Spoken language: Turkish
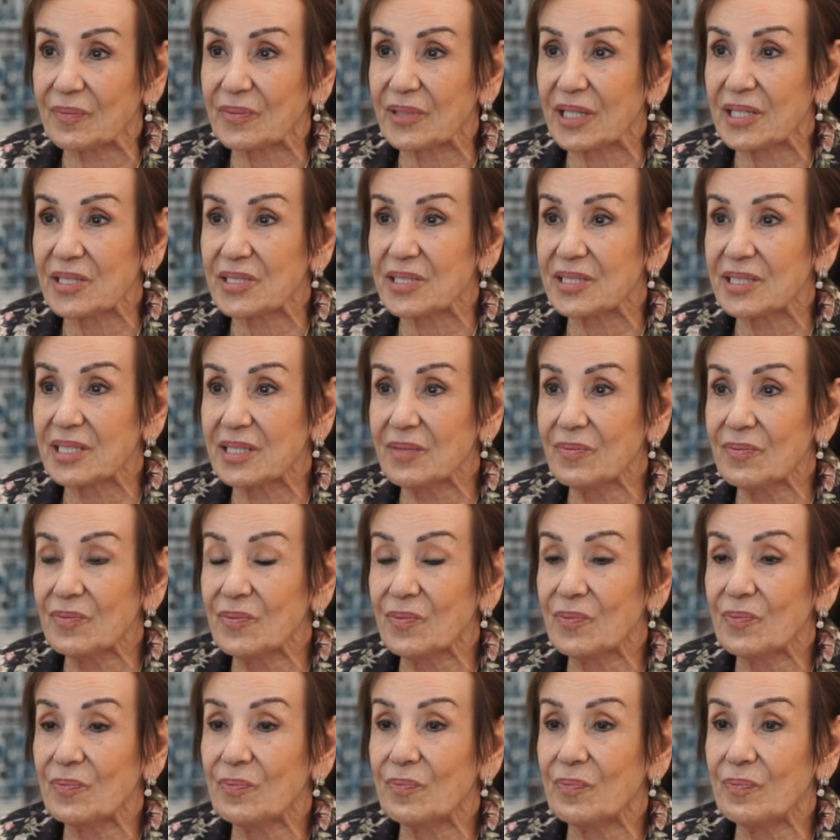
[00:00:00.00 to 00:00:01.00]
Tasarım
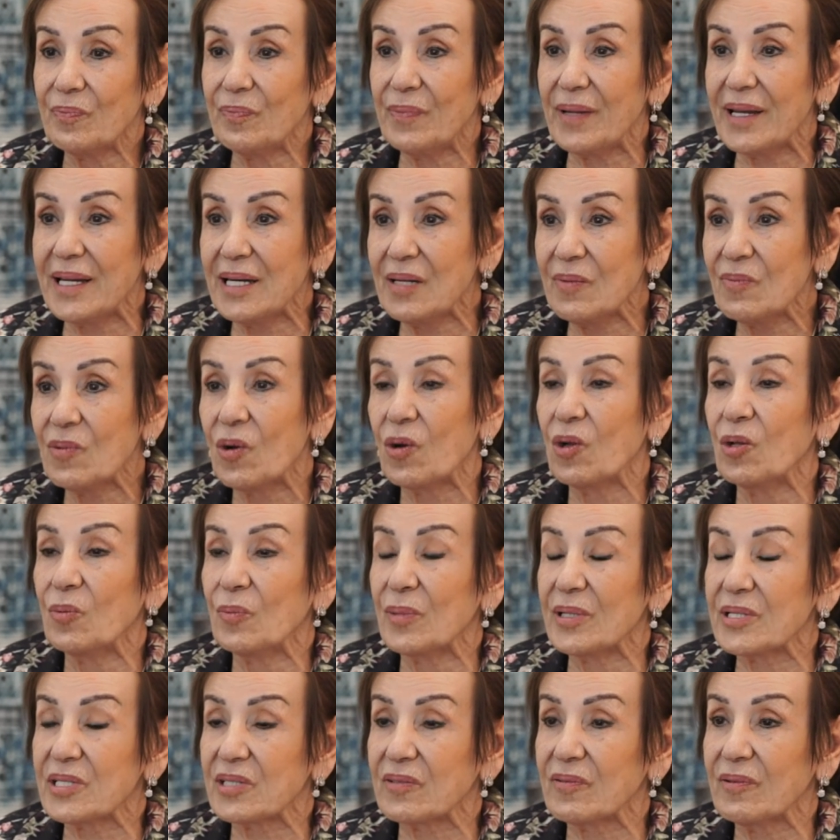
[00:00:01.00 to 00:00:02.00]
benim
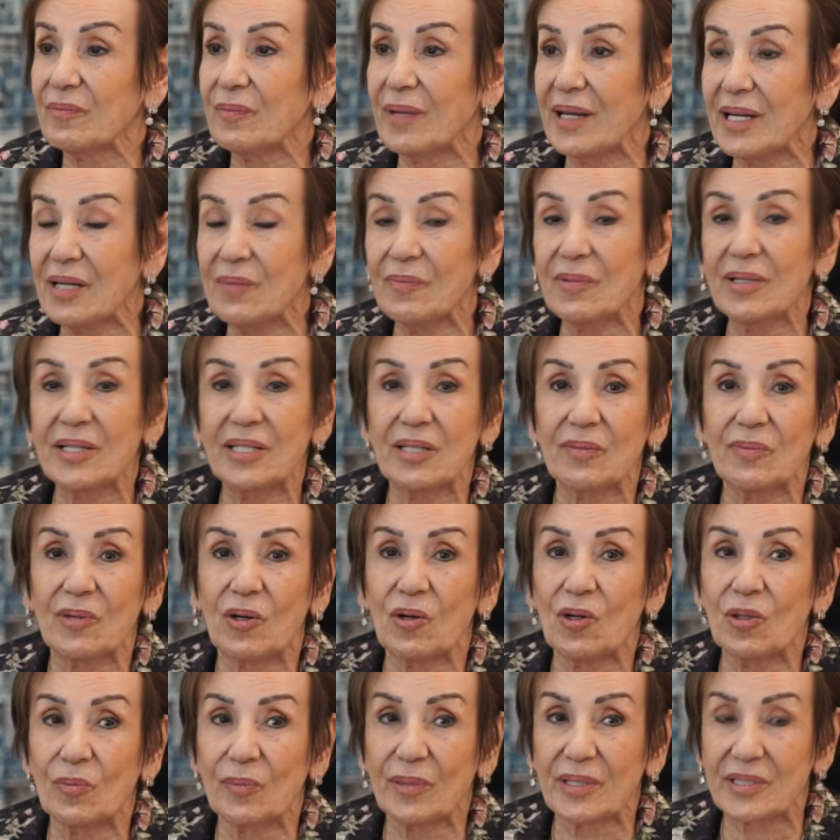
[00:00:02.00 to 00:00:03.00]
olması ve benim adıma
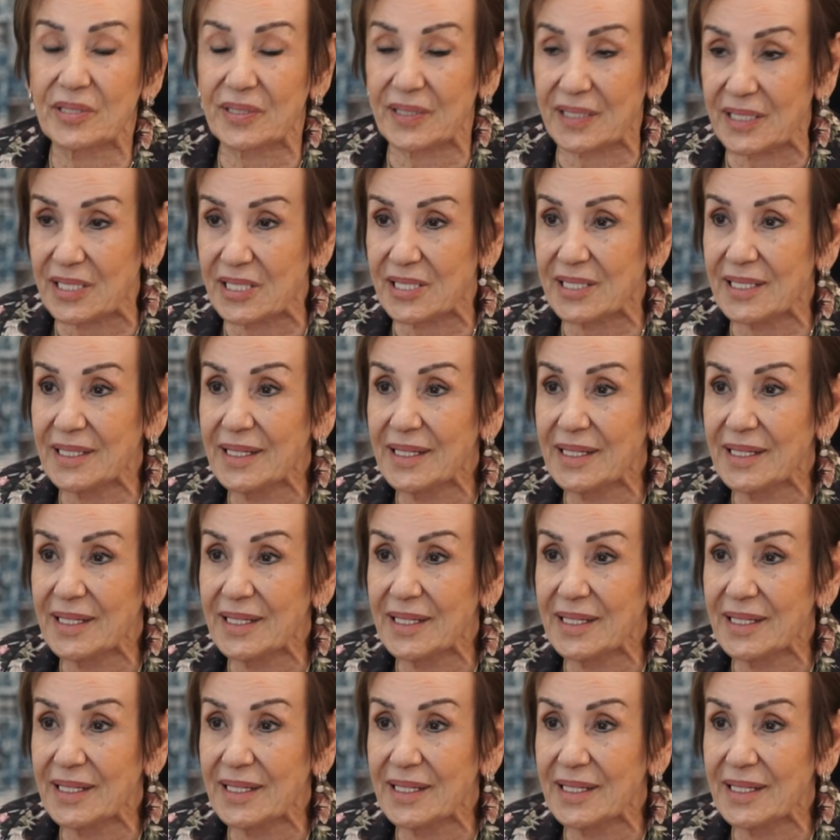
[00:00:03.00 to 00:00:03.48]
olması için